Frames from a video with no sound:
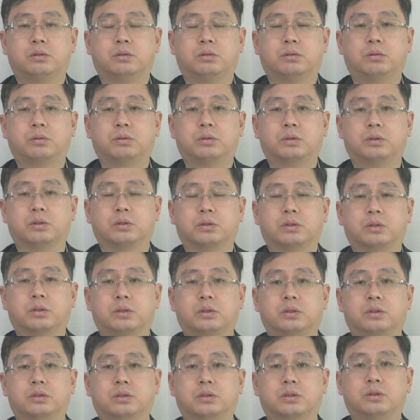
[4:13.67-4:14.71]
혹은
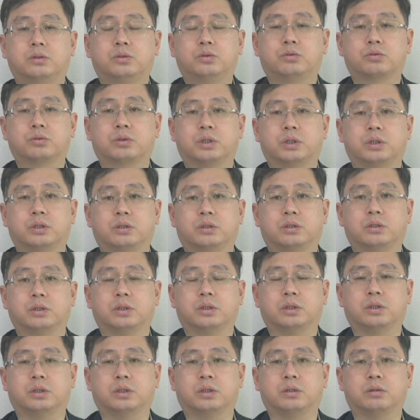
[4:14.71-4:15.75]
어떤 선수가
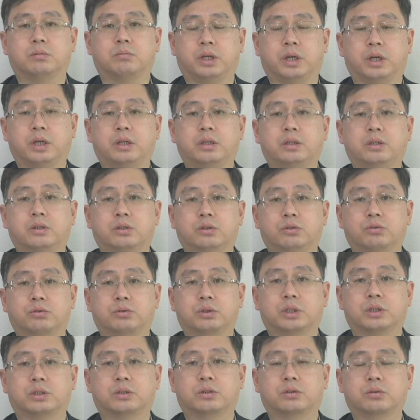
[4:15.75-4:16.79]
있는데 예를 들어
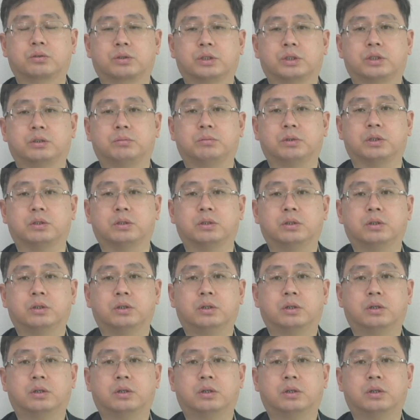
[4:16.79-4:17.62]
육상 선수라 치면